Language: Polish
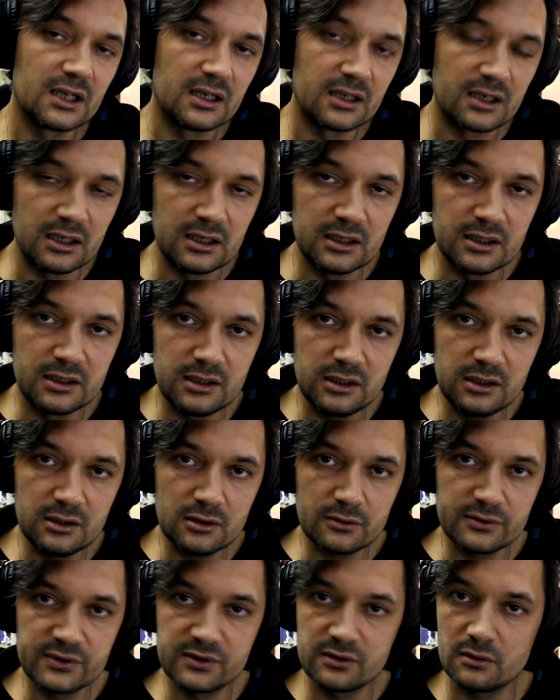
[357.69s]

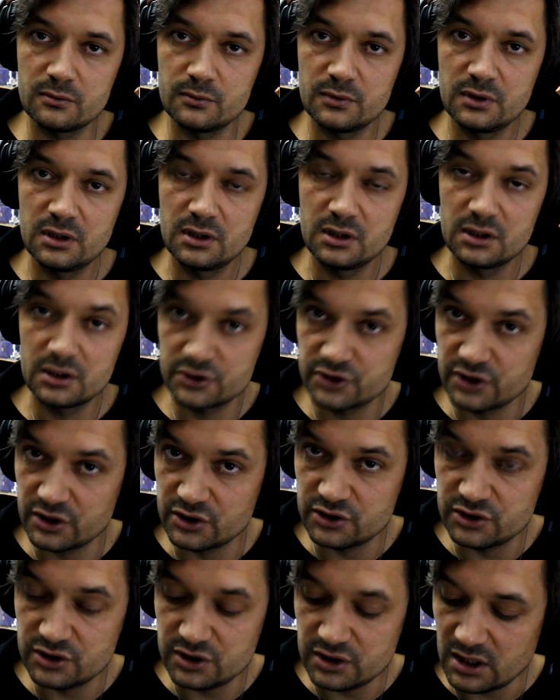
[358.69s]
religijną są
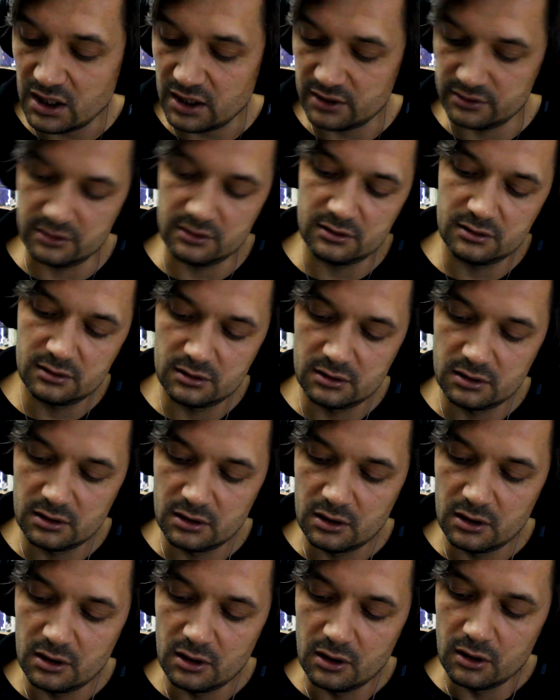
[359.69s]
chrześcijanie.
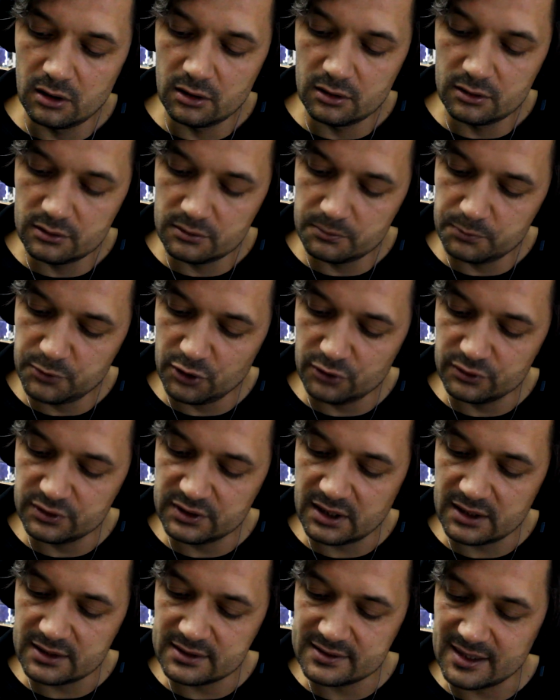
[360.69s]

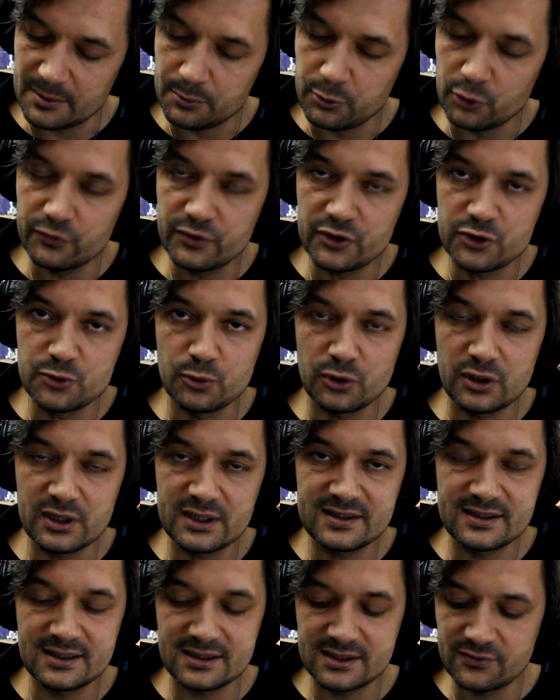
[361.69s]
Piąta zapowiedź
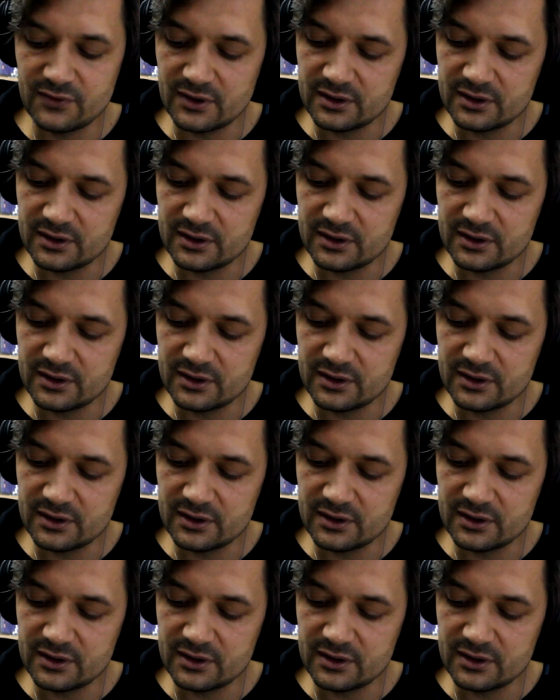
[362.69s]
bolesna z